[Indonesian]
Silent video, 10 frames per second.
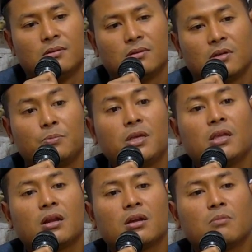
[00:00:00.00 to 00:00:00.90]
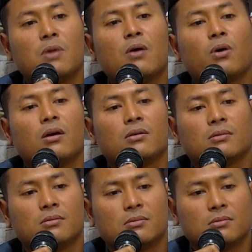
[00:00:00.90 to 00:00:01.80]
kepikiran kebawa
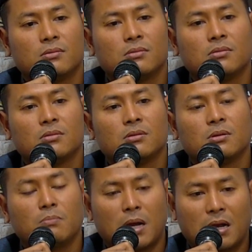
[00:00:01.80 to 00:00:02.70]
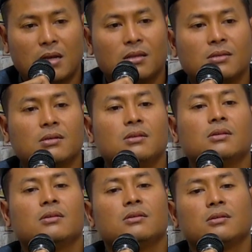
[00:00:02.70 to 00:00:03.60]
makannya jadi
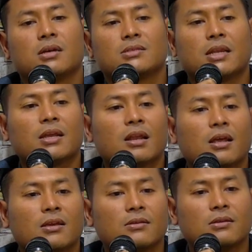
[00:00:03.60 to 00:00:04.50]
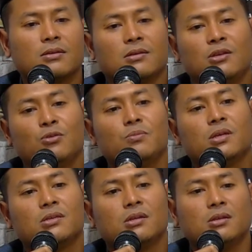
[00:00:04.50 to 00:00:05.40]
nggak selera gitu ya, hidupnya
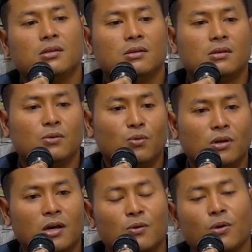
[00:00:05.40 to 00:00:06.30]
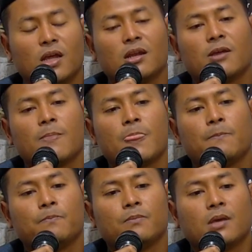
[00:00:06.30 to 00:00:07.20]
jadi gundah gulana.
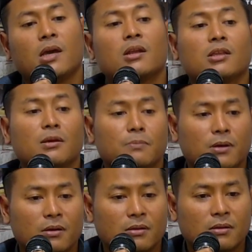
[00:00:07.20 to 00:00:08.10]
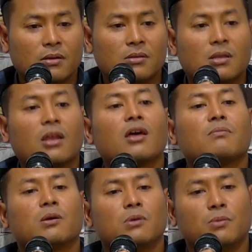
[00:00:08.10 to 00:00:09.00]
Akhirnya apa? Tak
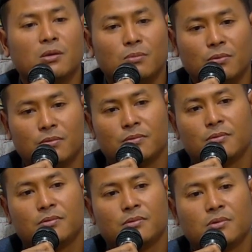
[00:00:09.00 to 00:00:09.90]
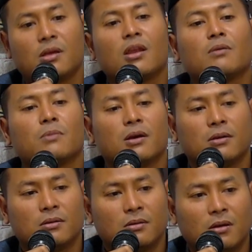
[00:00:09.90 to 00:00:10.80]
lama Bapak Ibu, tak lama
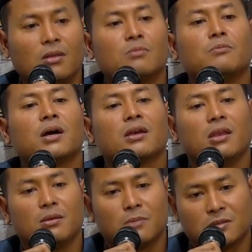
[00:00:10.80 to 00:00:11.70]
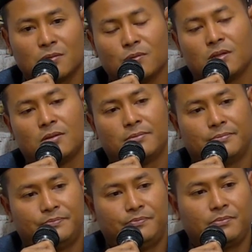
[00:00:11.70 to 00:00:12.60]
Allah memanggil yang bersangkutan.
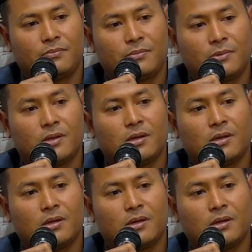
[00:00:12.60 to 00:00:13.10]
Ya,